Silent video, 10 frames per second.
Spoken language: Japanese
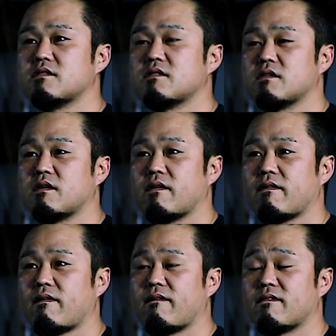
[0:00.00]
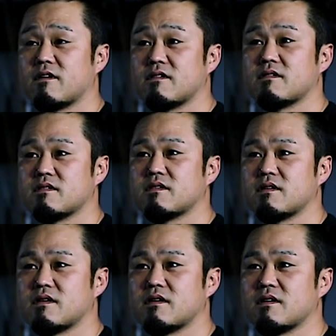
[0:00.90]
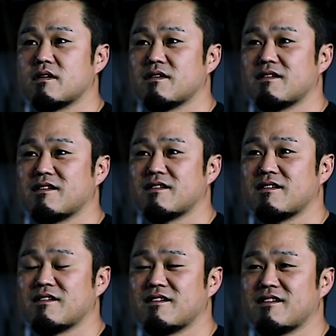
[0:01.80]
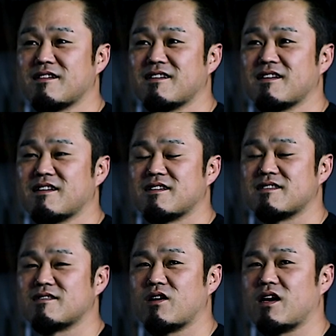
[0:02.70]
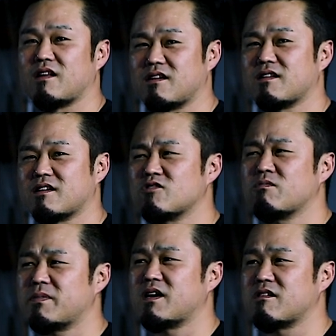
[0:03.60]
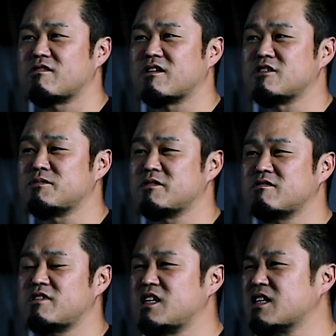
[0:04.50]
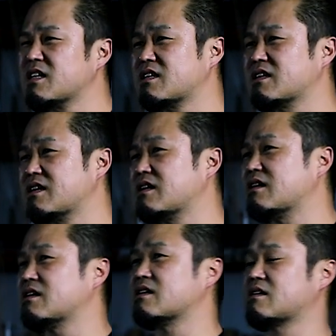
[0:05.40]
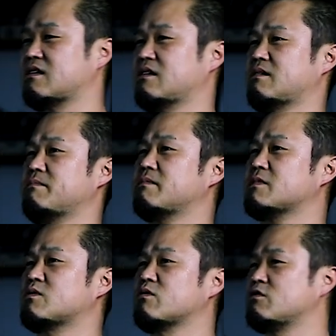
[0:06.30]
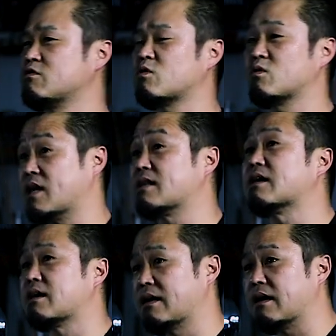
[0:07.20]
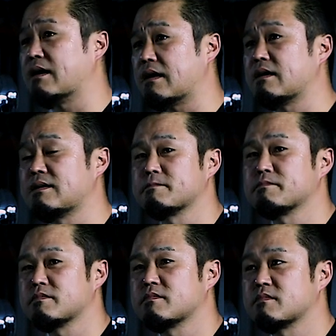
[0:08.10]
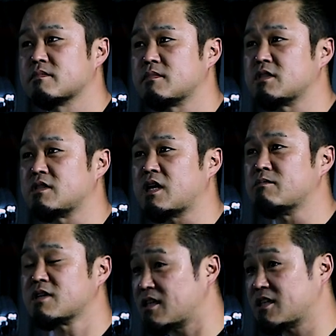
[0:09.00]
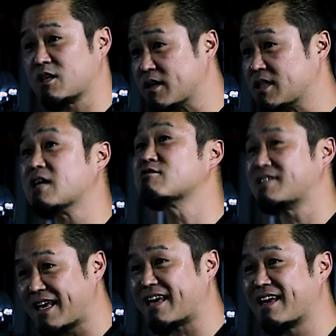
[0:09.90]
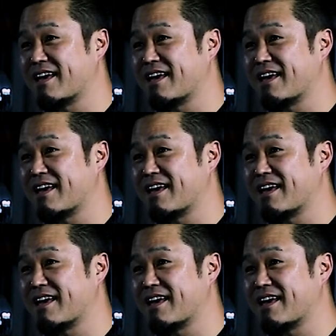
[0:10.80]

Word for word: それをメインというか反骨精神、チョッパーの。そうやね。だからチョッパーのというか自分の生き方がそういうことやったから、別に歯向かってきたわけじゃなくて、